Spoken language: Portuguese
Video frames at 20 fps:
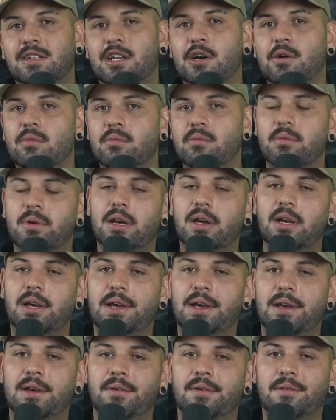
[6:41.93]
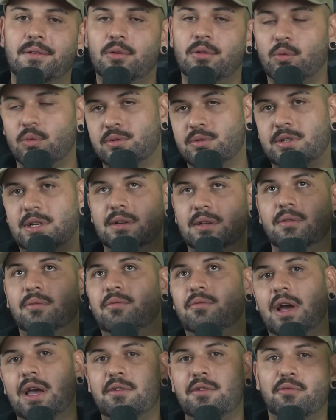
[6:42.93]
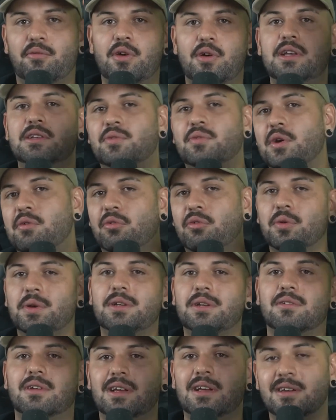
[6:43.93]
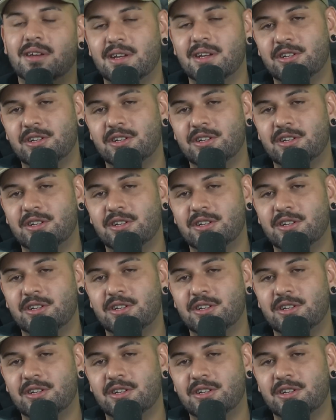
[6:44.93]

Então, é, os, vai, eles vão evoluindo, né?